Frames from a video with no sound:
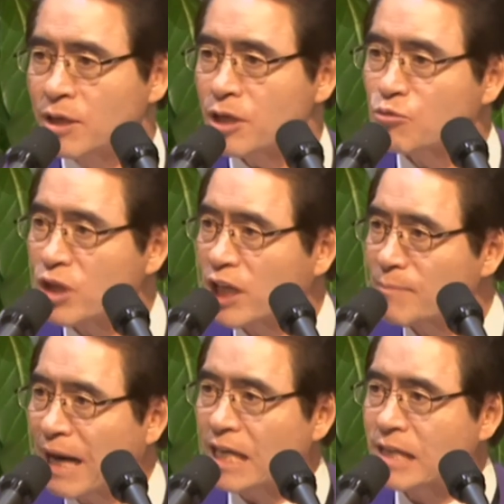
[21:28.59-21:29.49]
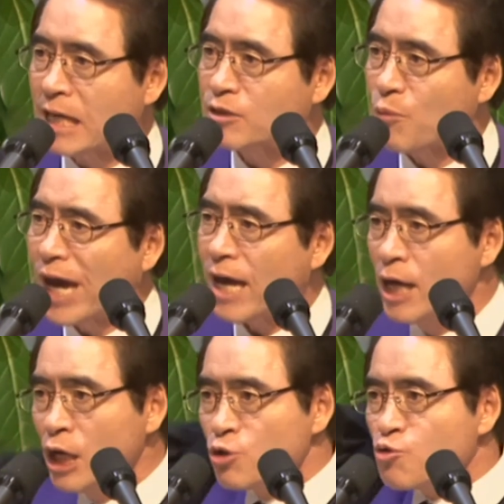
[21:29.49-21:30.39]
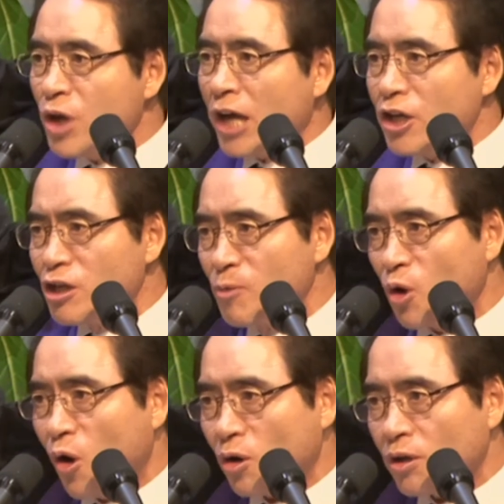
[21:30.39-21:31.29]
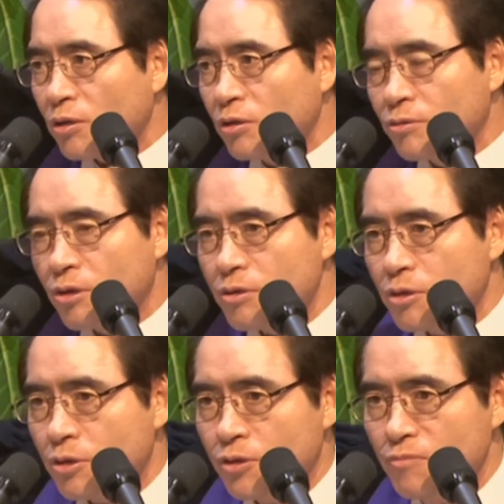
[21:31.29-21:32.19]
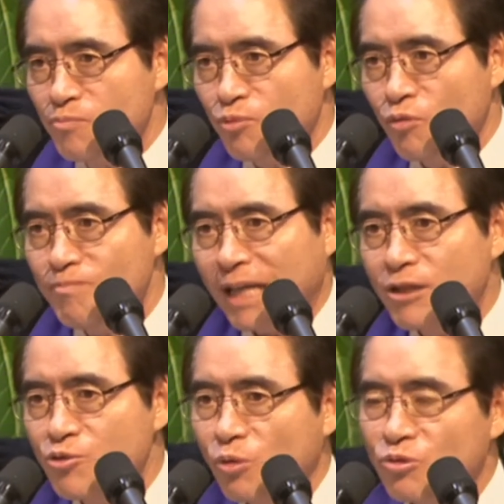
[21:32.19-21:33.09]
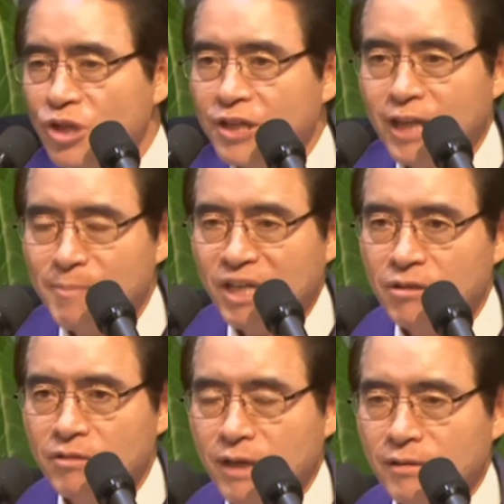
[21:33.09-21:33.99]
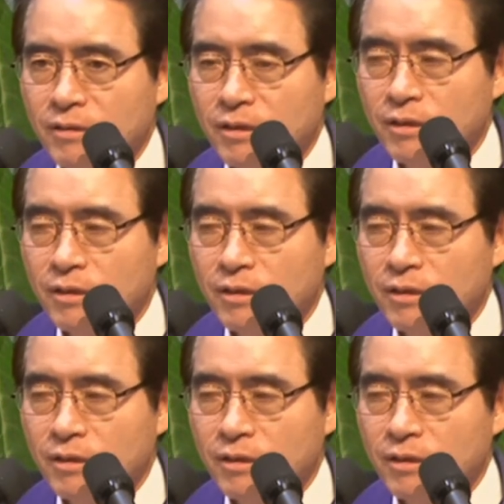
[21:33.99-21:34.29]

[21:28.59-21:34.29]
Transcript: 예수님께서 말하지 않았어요. 왜? 주의 이름으로 그들은 기름 부음 받은 종들이기 때문에 그렇다는 거예요.